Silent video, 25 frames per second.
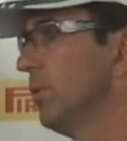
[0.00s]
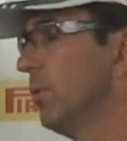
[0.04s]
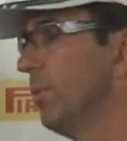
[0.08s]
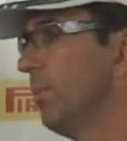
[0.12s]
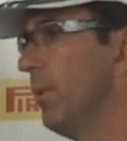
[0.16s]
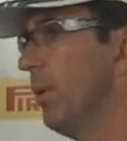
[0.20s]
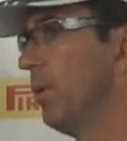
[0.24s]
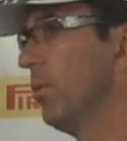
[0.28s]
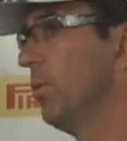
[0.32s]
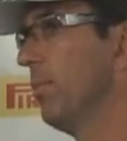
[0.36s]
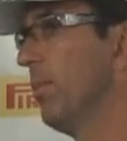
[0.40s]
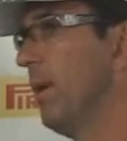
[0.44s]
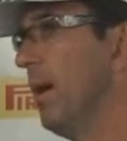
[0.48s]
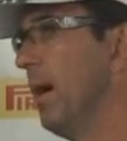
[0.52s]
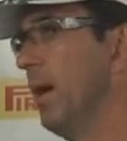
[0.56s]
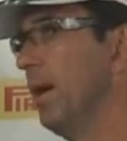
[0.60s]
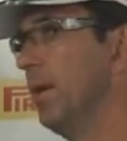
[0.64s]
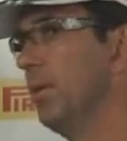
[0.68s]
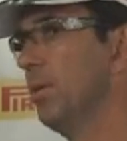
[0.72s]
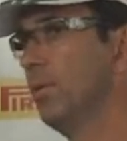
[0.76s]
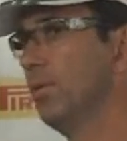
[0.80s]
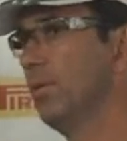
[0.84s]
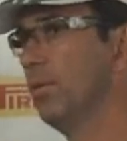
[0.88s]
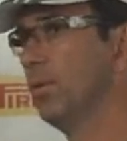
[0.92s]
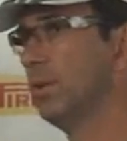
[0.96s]
não vou ter o Paulo
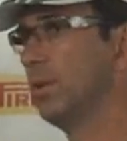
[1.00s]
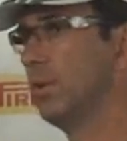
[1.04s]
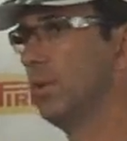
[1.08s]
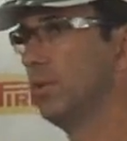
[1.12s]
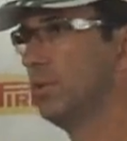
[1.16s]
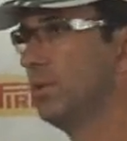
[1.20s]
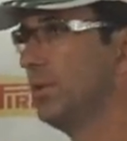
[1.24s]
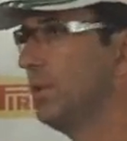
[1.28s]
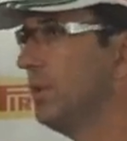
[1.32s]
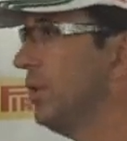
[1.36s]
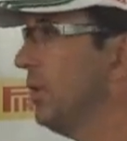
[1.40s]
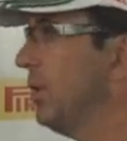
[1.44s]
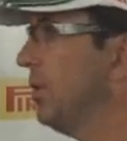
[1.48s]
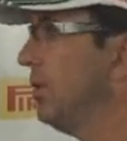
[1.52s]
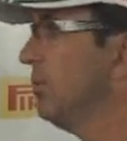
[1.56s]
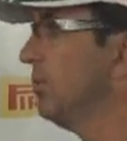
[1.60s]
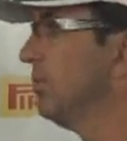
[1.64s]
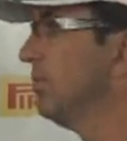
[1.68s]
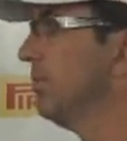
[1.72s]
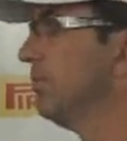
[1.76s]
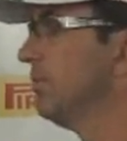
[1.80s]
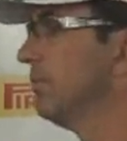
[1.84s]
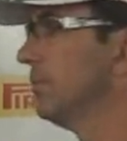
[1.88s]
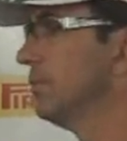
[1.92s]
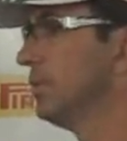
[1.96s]
Baier, não vou ter o
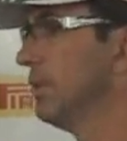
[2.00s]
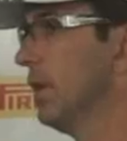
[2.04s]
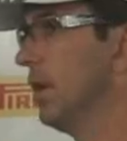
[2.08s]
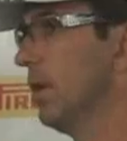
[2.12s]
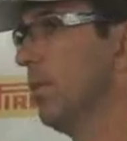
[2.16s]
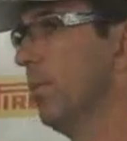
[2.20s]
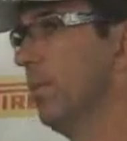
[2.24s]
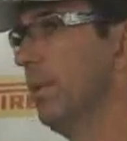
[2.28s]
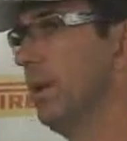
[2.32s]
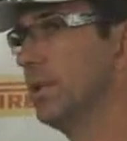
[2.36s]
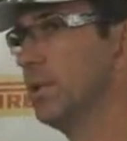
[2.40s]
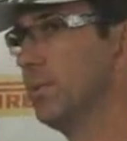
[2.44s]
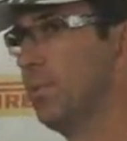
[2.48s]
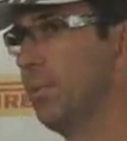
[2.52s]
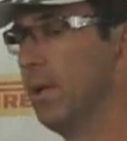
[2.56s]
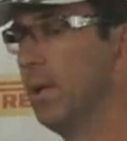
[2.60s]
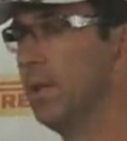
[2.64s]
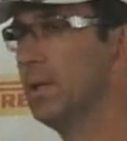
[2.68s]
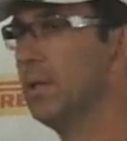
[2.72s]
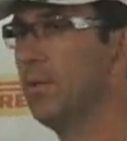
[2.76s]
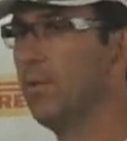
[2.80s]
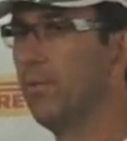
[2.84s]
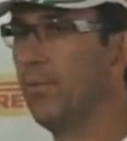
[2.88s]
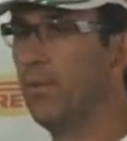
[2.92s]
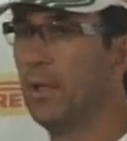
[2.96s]
Dininho. Já começo
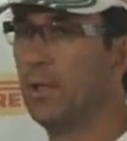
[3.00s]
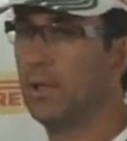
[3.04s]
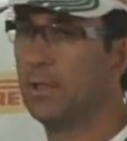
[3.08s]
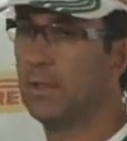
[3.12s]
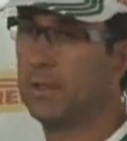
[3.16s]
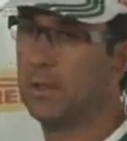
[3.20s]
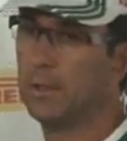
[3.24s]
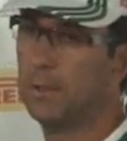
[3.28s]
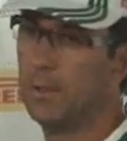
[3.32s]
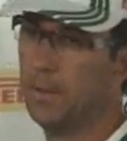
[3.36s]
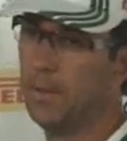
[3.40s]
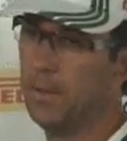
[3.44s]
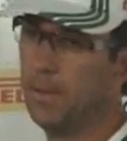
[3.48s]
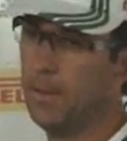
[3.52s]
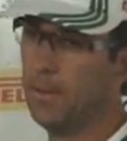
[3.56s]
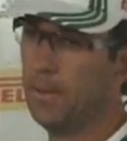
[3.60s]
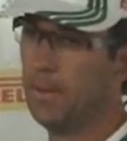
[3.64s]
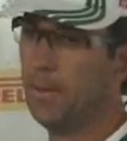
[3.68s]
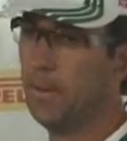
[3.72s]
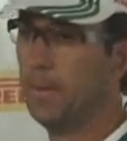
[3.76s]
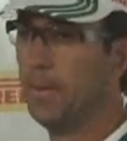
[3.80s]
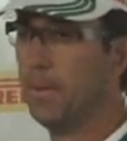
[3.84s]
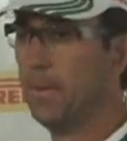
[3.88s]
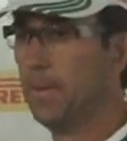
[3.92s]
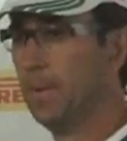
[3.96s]
pela defesa.
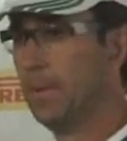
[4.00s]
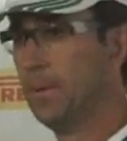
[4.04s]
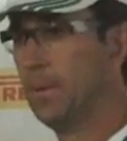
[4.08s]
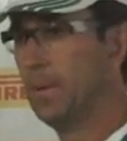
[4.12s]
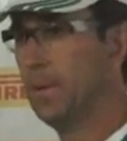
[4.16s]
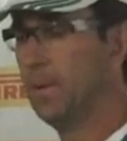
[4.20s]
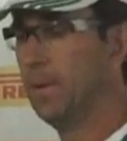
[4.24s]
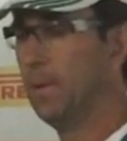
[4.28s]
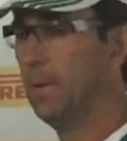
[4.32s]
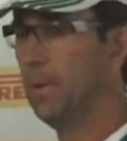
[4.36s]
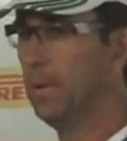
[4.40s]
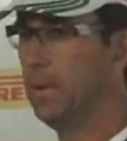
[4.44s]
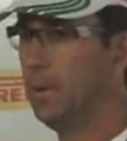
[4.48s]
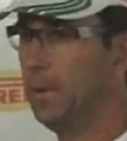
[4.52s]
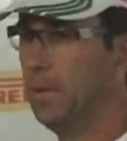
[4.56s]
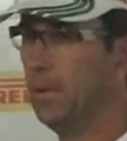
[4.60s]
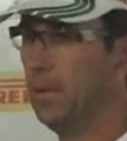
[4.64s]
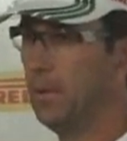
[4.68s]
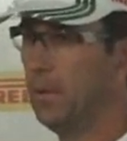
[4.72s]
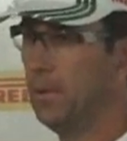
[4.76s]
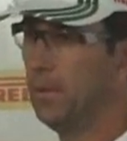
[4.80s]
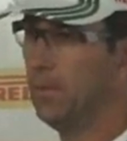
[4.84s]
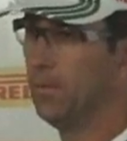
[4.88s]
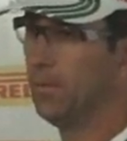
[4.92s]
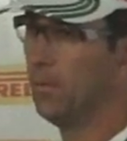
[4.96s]

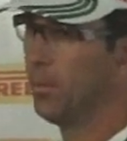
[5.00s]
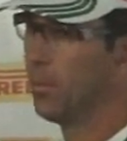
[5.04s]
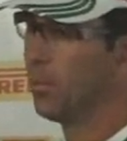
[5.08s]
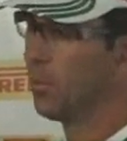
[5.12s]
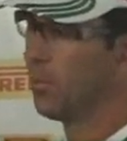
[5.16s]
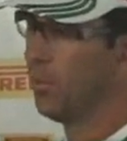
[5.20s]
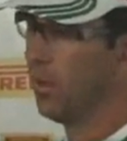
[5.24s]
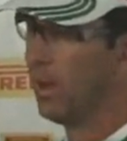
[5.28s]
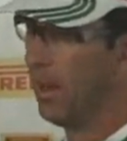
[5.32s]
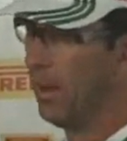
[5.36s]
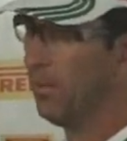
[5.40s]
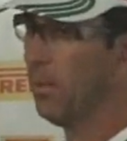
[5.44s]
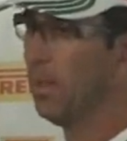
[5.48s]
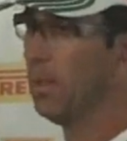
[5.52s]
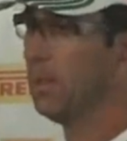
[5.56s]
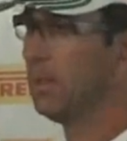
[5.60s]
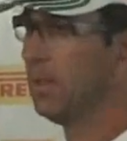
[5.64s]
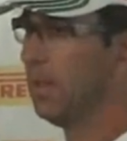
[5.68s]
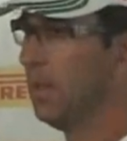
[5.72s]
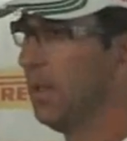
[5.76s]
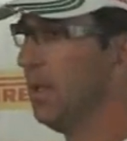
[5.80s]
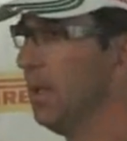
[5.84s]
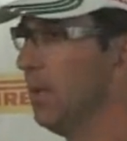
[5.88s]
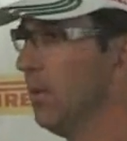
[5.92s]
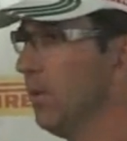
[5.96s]
E vou procurar
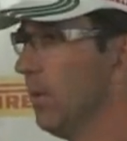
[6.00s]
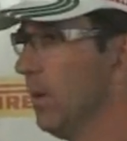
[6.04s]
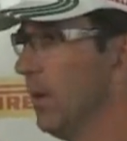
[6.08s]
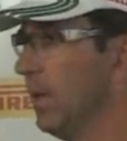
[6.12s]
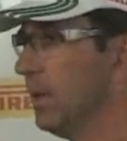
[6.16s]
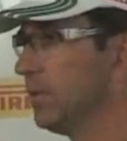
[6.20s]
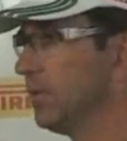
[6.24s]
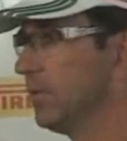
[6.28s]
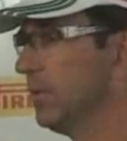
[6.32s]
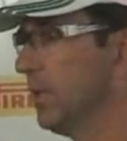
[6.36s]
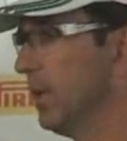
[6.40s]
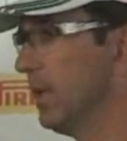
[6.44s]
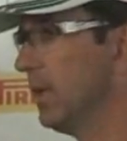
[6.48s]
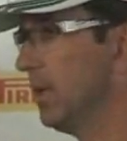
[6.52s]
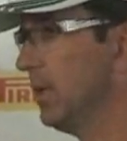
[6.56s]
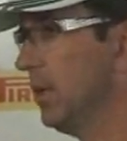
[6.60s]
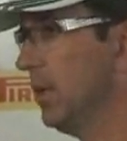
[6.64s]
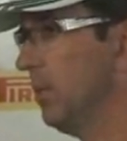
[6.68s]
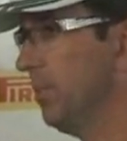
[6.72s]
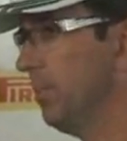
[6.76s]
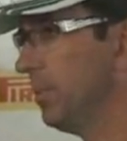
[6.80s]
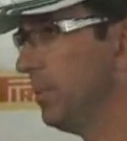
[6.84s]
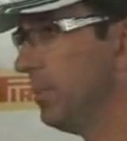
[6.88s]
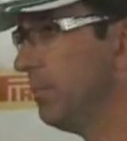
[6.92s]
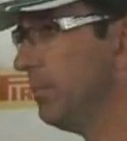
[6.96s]
manter o resto da
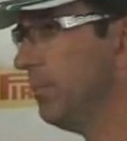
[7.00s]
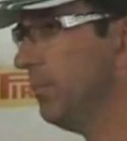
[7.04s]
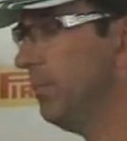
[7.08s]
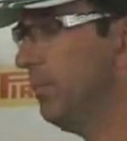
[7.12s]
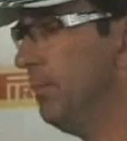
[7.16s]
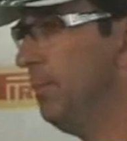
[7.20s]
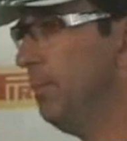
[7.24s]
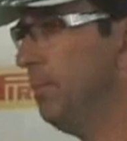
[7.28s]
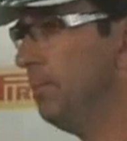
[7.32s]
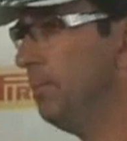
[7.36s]
equipe.